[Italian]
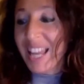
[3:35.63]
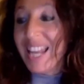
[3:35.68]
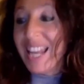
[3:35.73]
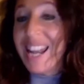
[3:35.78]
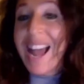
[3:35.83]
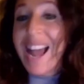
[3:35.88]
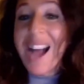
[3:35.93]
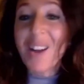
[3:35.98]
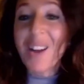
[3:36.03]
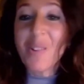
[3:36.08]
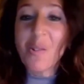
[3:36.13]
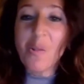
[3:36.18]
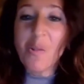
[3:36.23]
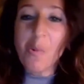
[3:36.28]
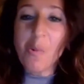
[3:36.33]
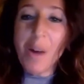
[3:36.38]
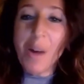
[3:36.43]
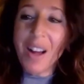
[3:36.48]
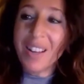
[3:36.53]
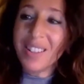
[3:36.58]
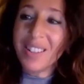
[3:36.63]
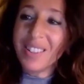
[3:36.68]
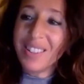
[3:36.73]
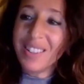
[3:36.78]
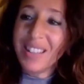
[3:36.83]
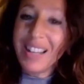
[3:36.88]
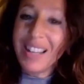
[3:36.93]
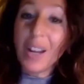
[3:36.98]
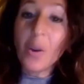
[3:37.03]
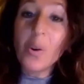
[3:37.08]
l'acqua,
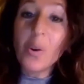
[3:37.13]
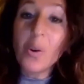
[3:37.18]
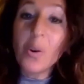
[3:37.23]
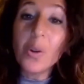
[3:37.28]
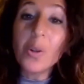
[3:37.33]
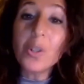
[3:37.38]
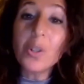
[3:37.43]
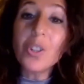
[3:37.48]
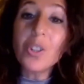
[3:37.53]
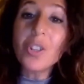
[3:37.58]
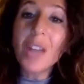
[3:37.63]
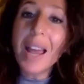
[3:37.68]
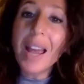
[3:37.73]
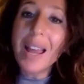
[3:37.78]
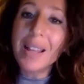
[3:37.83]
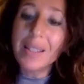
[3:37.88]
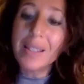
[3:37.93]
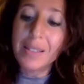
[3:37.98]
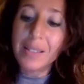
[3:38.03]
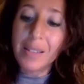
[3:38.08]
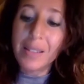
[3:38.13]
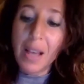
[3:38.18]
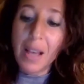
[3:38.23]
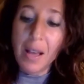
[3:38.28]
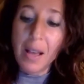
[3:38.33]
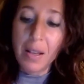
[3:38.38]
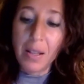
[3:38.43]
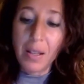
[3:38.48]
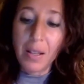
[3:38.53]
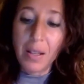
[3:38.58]
la conoscenza